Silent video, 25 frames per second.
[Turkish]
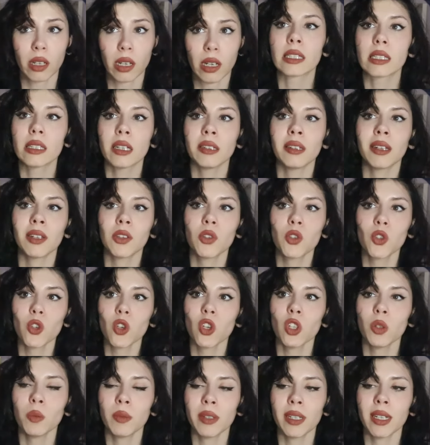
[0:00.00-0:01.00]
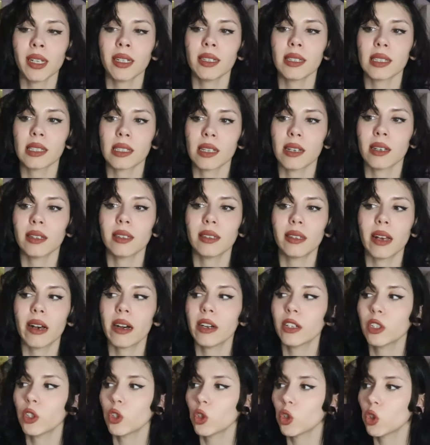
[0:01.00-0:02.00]
Sanatçı olmaya ise
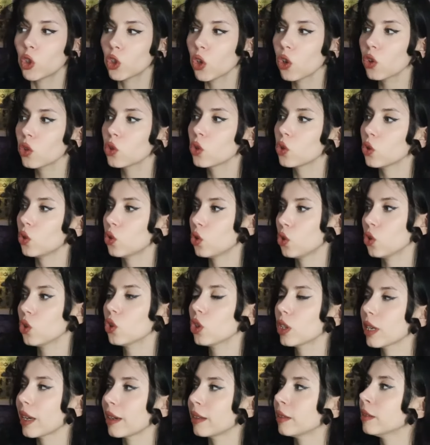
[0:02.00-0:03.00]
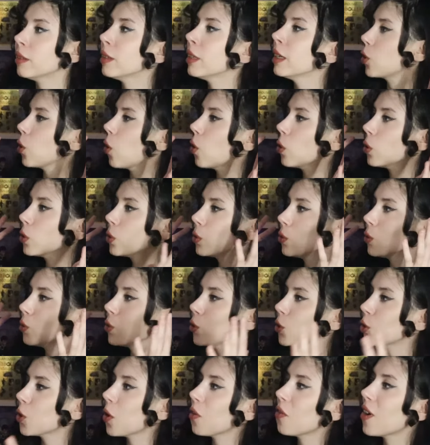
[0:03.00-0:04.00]
daha çok küçükken
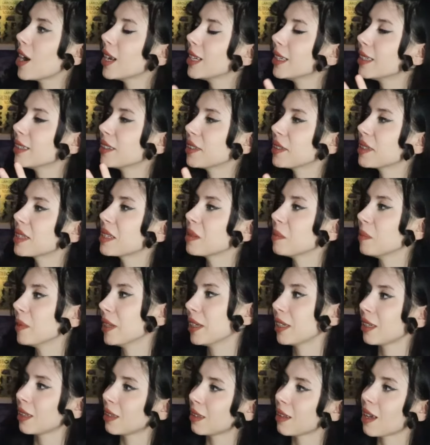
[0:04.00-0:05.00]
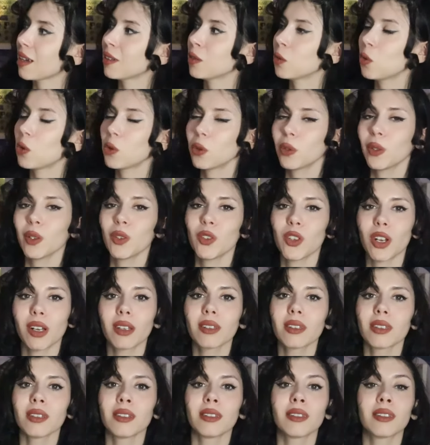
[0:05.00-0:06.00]
gördüğü şövalye resimlerinden,
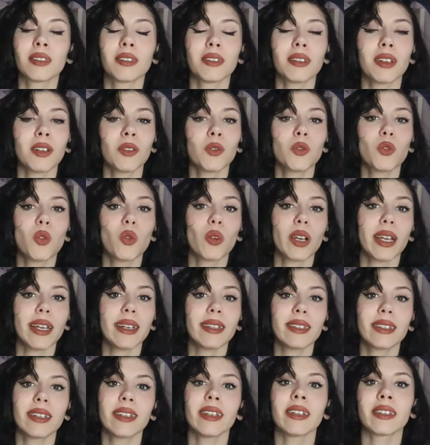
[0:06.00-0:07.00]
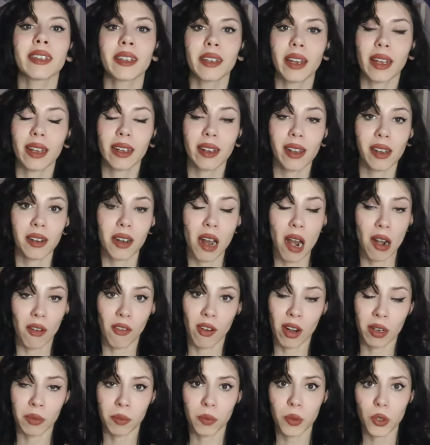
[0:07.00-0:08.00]
ortaçağ sanatından çok etkilenerek karar
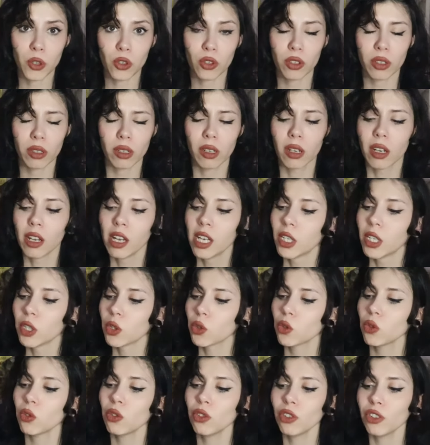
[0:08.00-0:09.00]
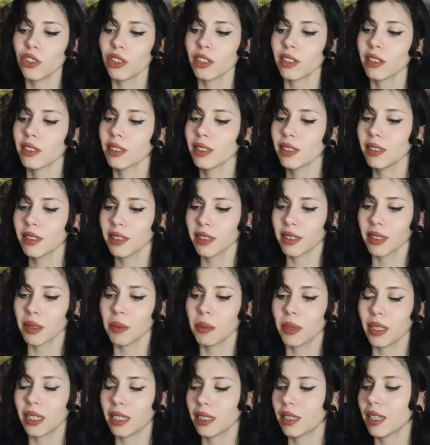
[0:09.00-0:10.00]
vermişti. Sonrasında
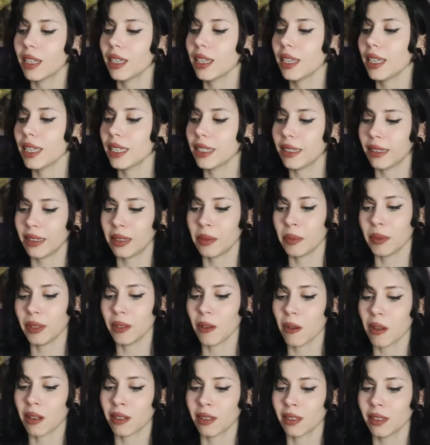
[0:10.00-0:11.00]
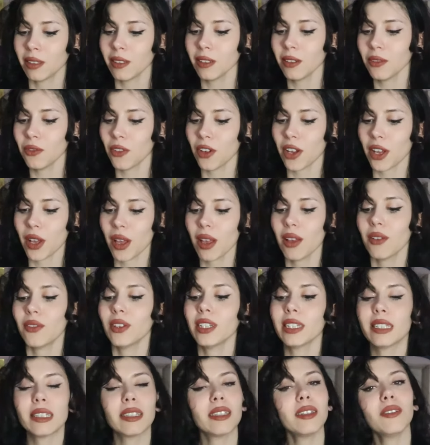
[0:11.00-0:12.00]
tabii ki de eğitimini aldı ve
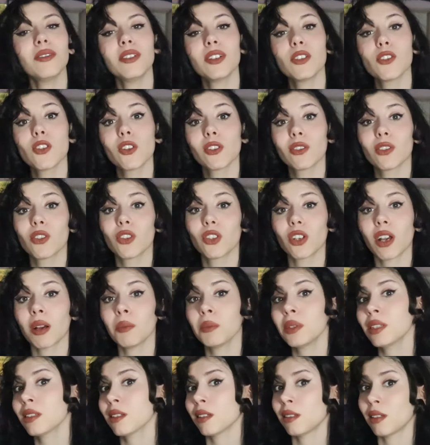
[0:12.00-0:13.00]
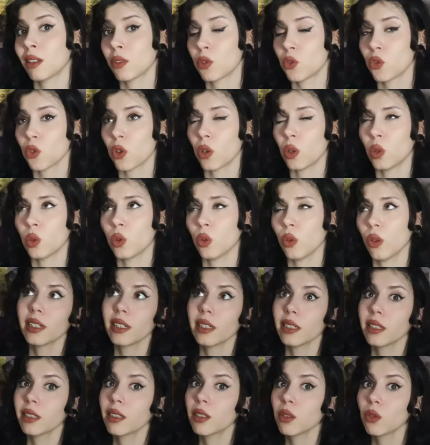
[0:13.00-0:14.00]
hevesli ve çalışkan bir sanatçı oldu.
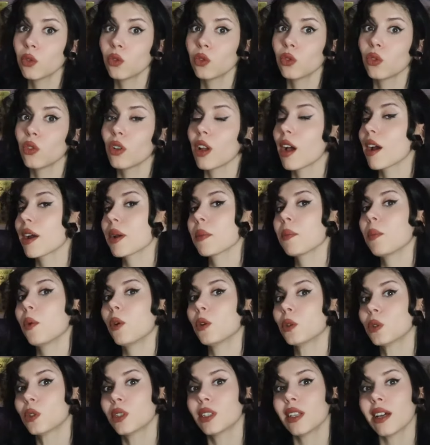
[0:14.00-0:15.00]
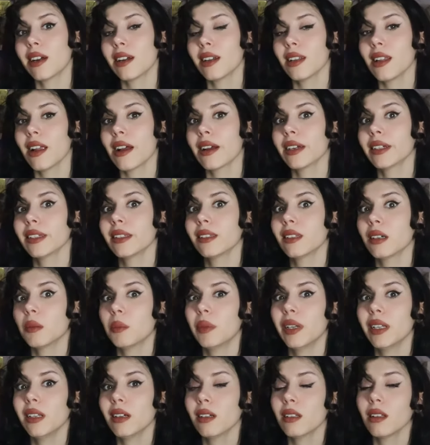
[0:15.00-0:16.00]
Karikatürler, posterler,
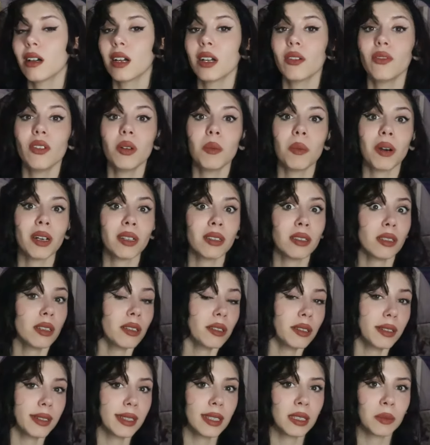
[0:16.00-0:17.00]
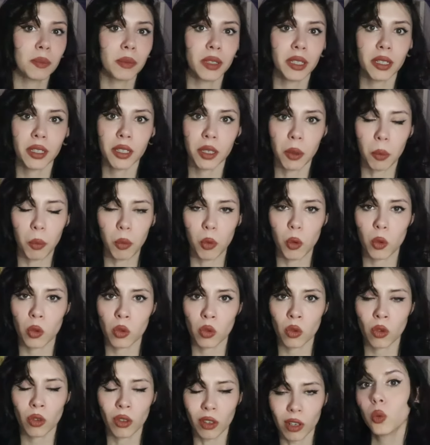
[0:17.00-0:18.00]
tabelalar ve manzara resimleri
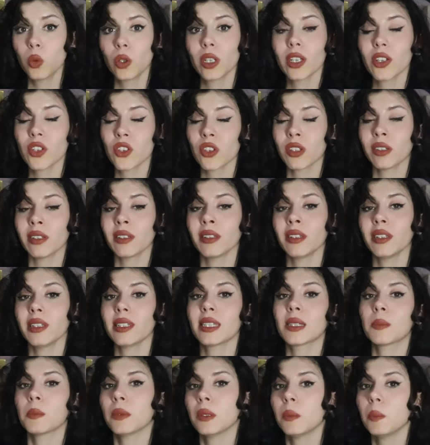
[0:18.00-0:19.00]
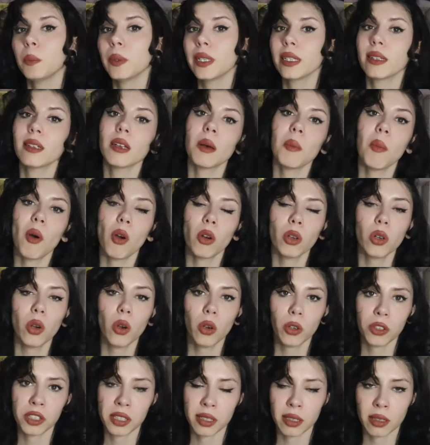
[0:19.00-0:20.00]
yapıyordu. Bu kişinin ismi Peter
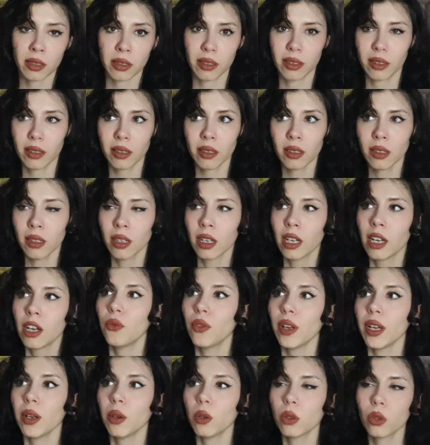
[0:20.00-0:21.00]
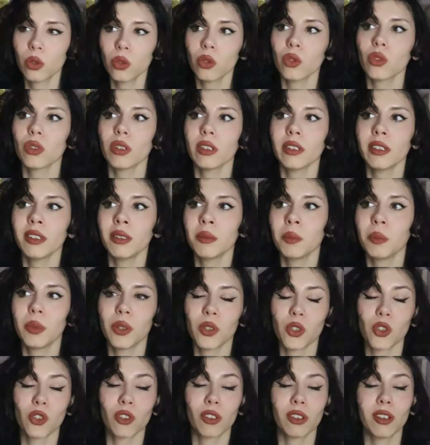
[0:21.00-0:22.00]
Berkhäuser'dı ve 30'larının
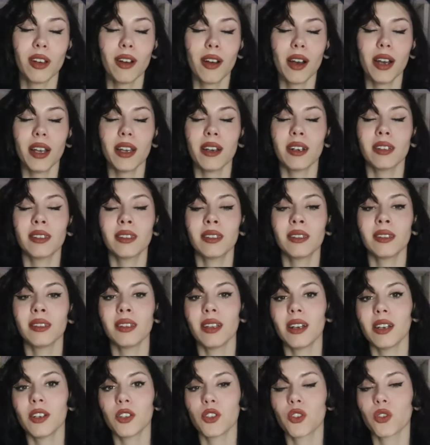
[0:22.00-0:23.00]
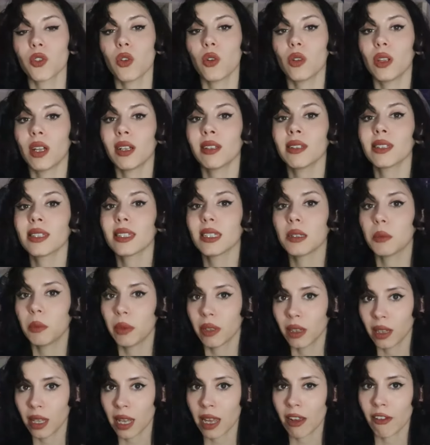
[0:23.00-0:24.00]
başında hayatının aşkı olan
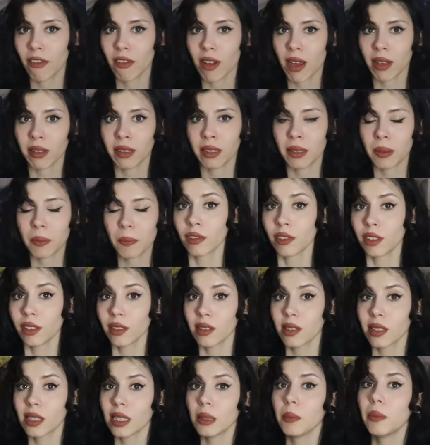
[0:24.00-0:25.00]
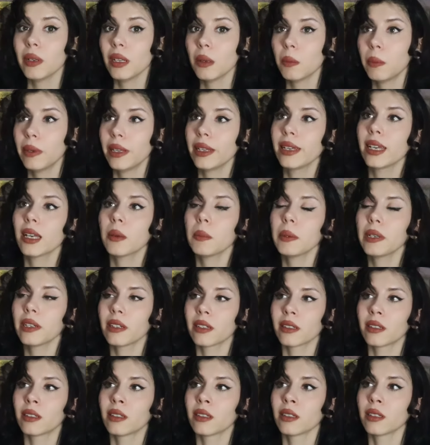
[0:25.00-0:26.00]
ile evlendi. Sibyl bilge bir
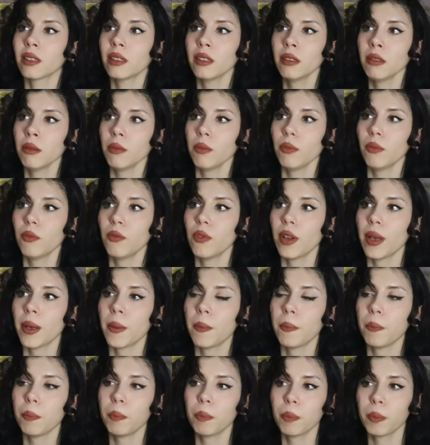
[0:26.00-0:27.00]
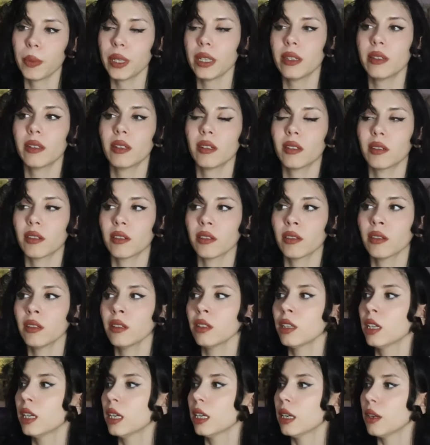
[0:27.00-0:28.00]
kadındı ve
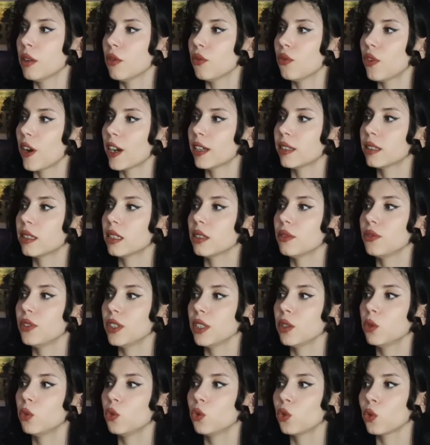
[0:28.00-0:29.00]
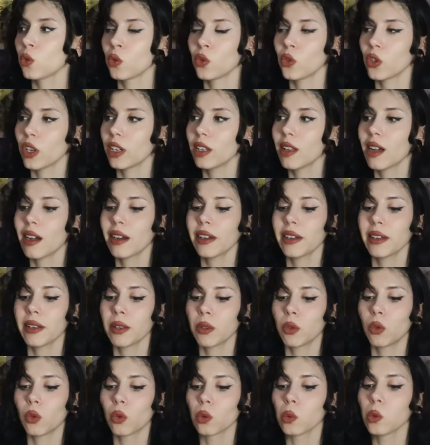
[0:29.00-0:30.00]
Peter'ın felsefi
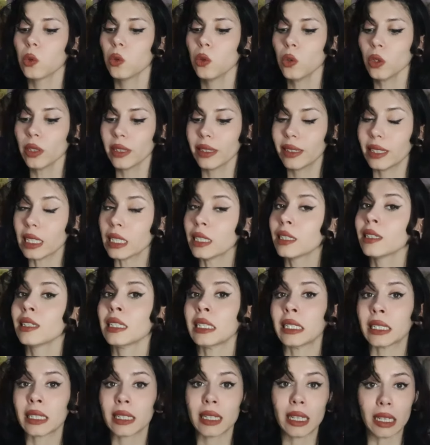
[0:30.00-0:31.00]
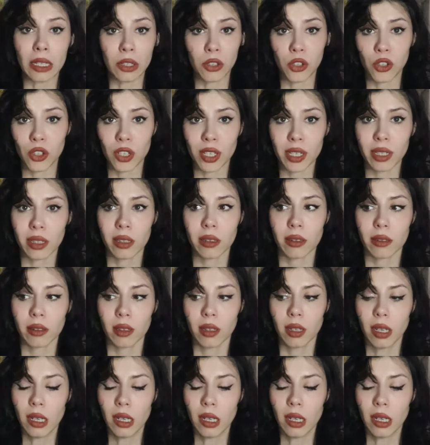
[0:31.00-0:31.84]
düşüncelerle dolu derinlikli eşiydi.